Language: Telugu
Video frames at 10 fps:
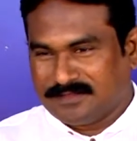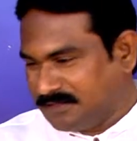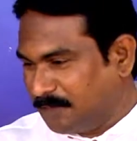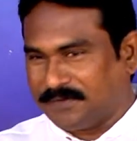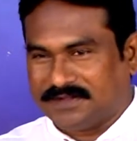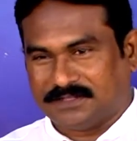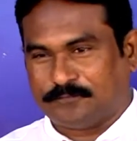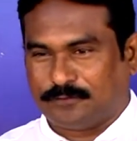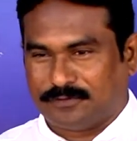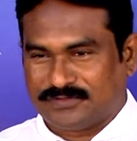ఎప్పుడైతే
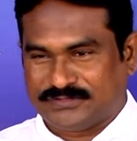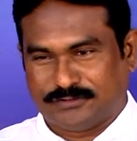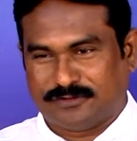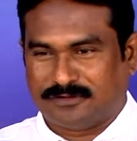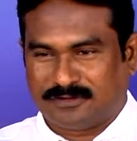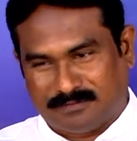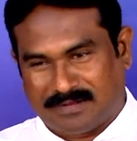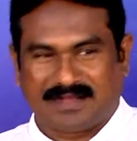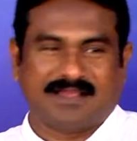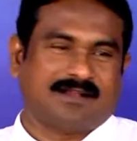ఫోన్ వచ్చిందో
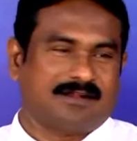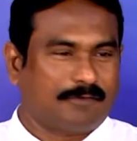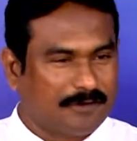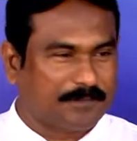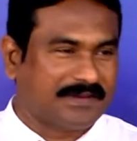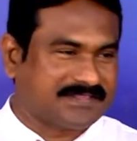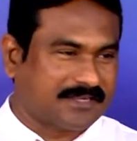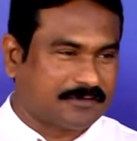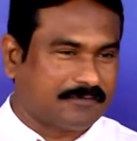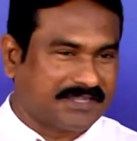మరలా వాళ్ళు
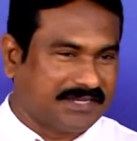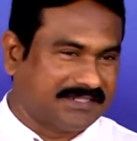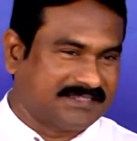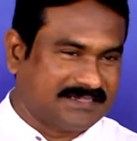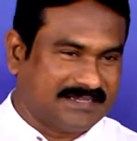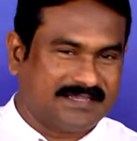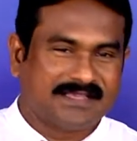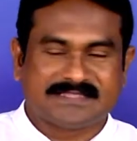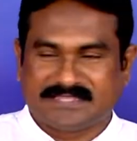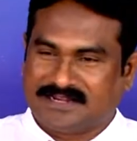పిలిచినటువంటి రీతిగా
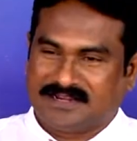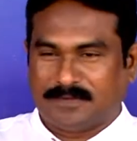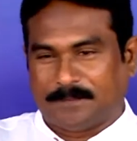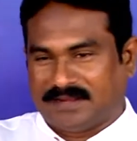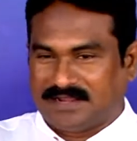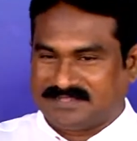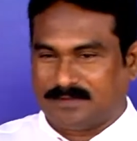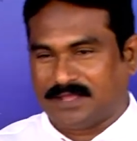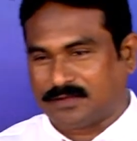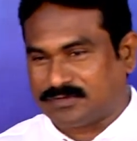సరేనమ్మా పలానా
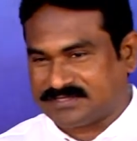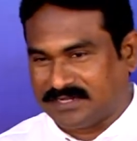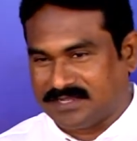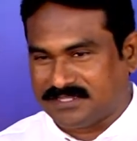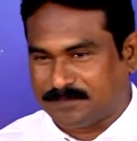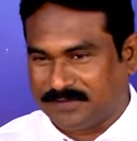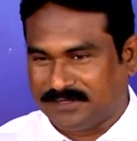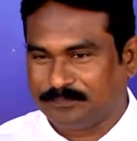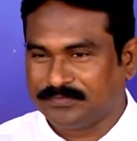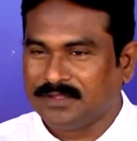సమయానికి వస్తానని చెప్పి
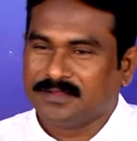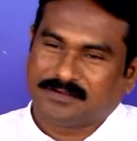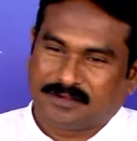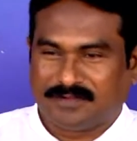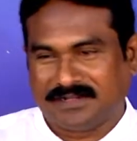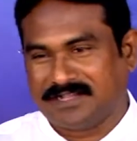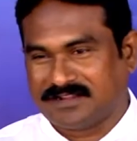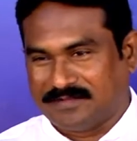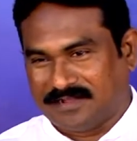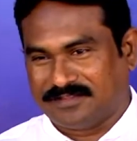నేను వాళ్ళ
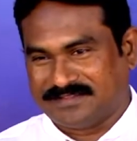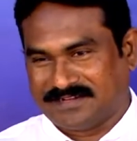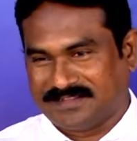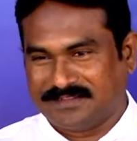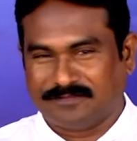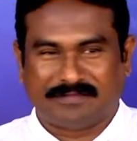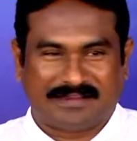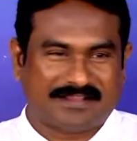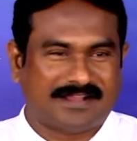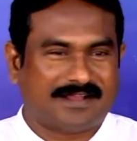ఇంటికి వెళ్ళడం జరిగింది
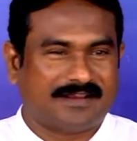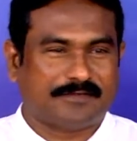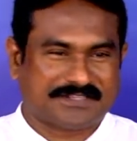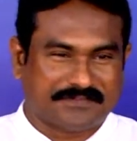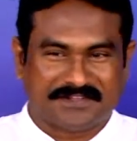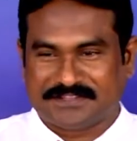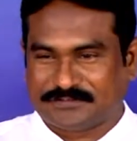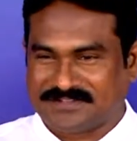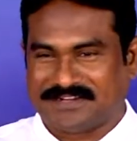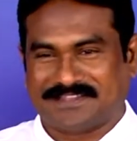వెళ్ళగానే ఒక స్వీట్
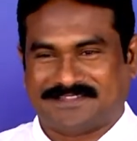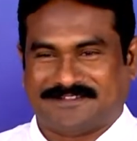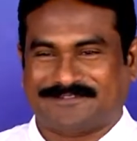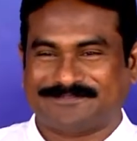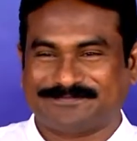తీసుకొచ్చి నాకు ఇచ్చారు